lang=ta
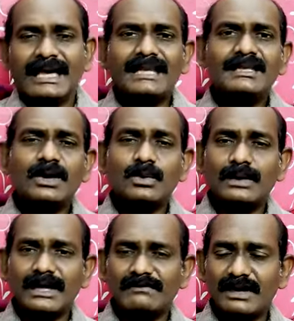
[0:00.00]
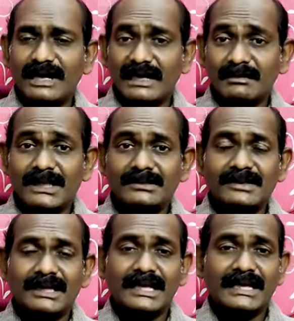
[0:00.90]
எந்த குறைவுகளின்
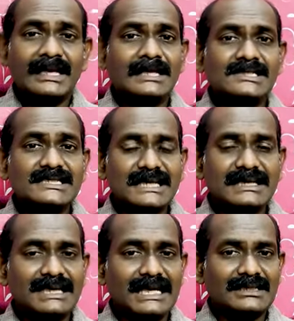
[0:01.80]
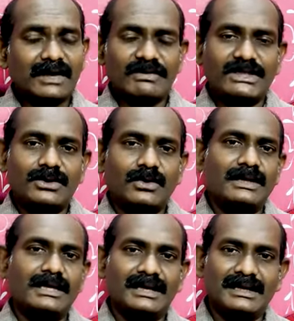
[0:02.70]
மத்தியிலே நீங்கள் சிக்கி தவித்து
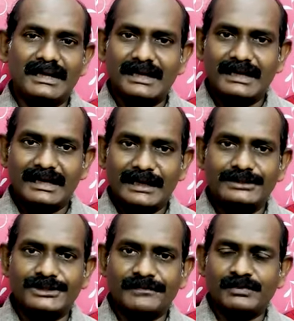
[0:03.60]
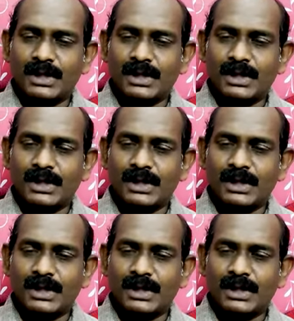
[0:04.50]
கொண்டிருக்கிறீர்கள் என்று